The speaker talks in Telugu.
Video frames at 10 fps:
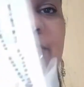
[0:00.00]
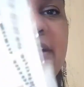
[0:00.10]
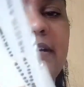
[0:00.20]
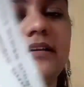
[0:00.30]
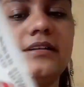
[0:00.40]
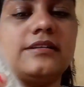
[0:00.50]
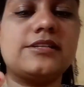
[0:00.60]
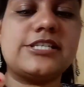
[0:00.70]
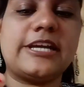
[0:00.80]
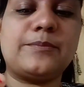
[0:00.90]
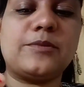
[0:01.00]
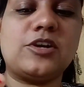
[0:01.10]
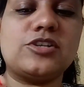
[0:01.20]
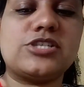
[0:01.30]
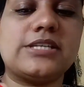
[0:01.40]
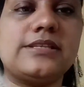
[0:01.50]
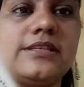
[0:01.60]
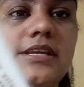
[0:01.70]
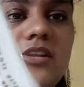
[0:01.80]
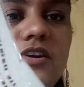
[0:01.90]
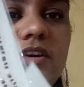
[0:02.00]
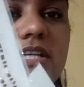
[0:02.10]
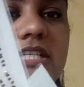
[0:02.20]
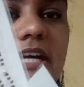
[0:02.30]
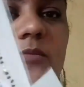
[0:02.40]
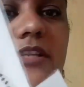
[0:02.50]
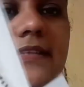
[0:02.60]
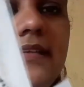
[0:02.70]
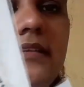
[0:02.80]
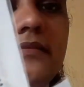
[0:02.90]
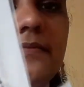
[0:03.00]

డైమండ్ షేప్లో వచ్చింది ఇది అదొకటి చాలా బాగుంది